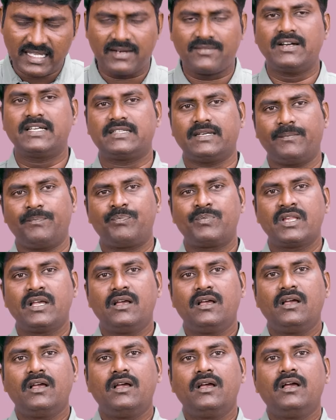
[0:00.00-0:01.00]
తర్వాత
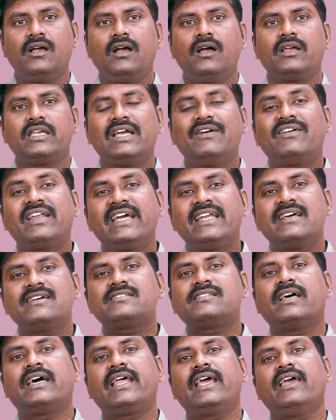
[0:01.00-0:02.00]
ఎవరైనా
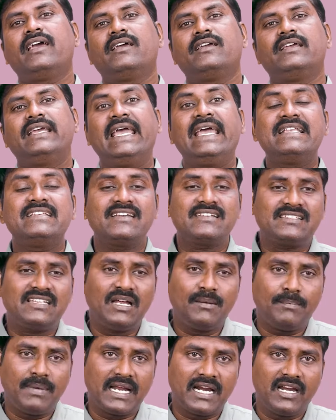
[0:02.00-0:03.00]
సరే ఏం
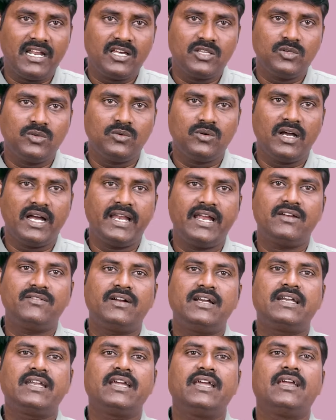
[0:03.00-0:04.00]
చేసినా పర్లేదు
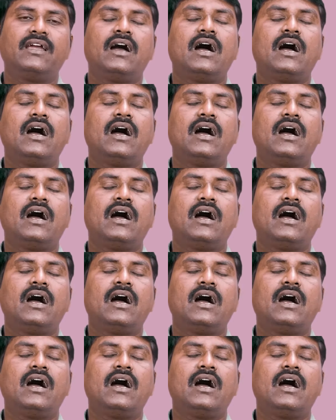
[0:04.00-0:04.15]
అనేటువంటి